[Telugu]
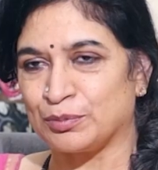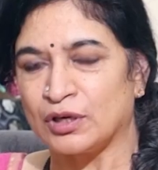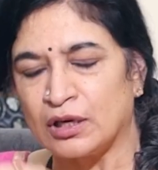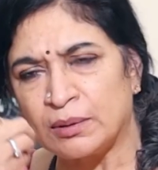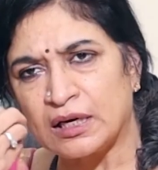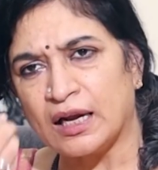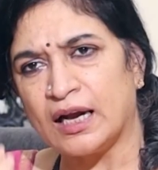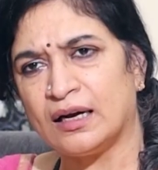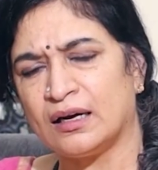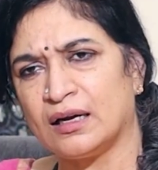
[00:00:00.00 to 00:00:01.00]
చెప్తున్నాను బట్
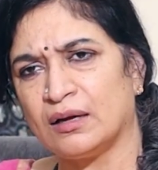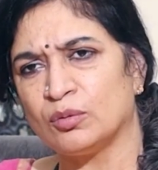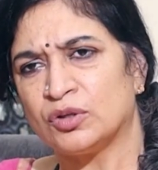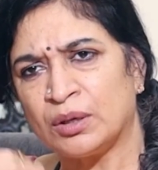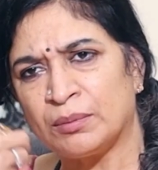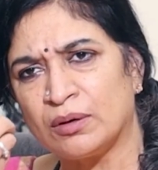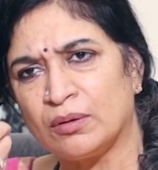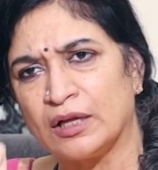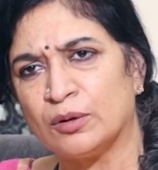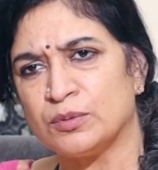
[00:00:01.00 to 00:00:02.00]
ఏంటంటే ఉత్తరే మనం
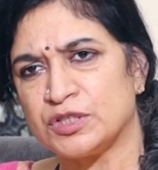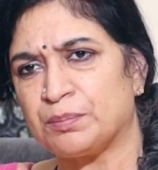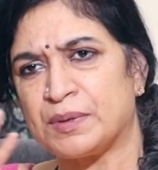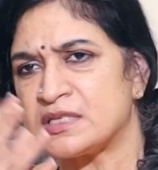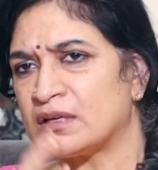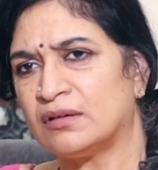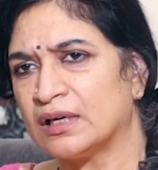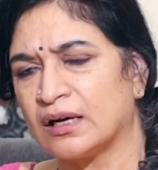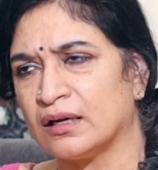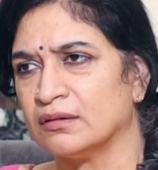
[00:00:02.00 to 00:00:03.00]
ఏదో చెప్పేసాం
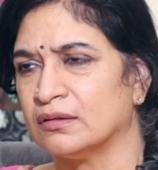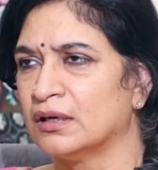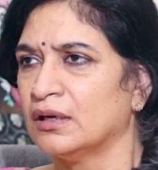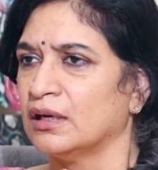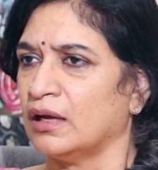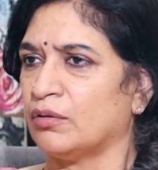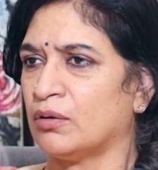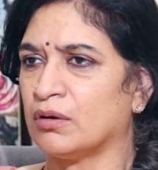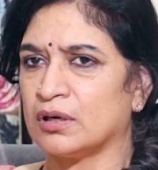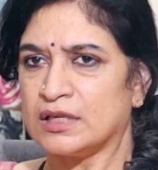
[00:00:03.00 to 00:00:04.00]
అని కాదు
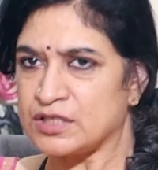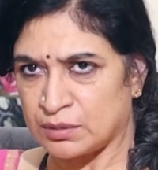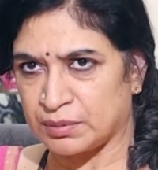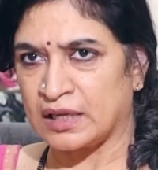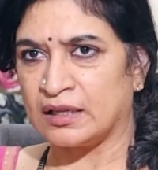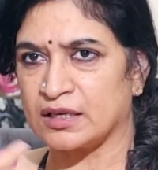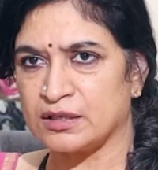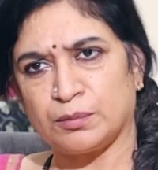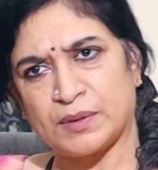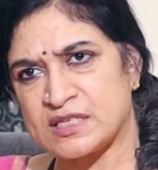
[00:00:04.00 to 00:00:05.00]
ఎవరో ఒకళ్ళు ఇచ్చినప్పుడు నేను ఇందాక
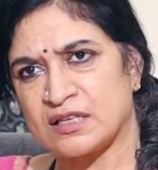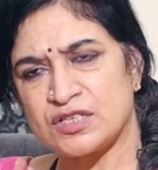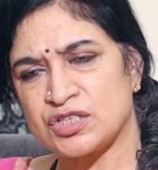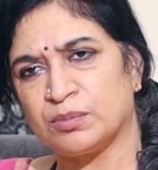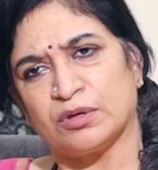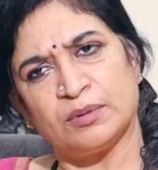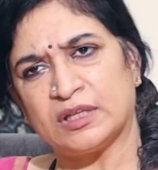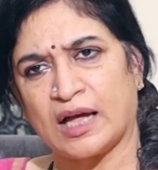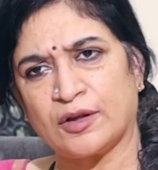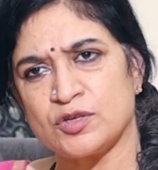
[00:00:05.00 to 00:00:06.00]
చెప్పి ప్రజెంట్ ఇచ్చినప్పుడు
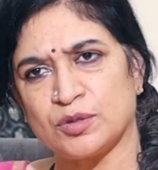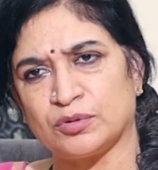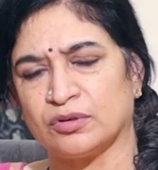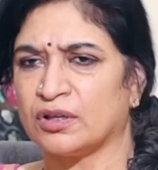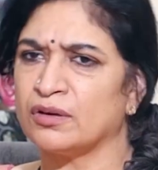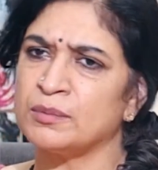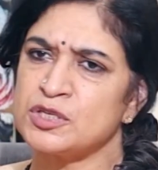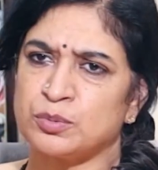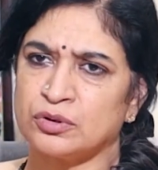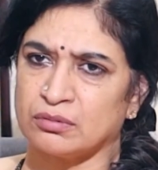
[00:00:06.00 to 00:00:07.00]
మనం థ్యాంక్ యూ చెప్తాం తర్వాత
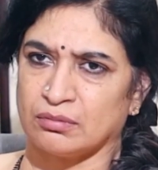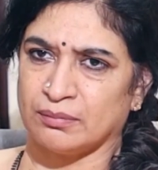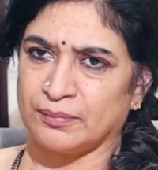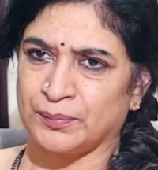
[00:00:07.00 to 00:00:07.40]
మర్చిపోతాం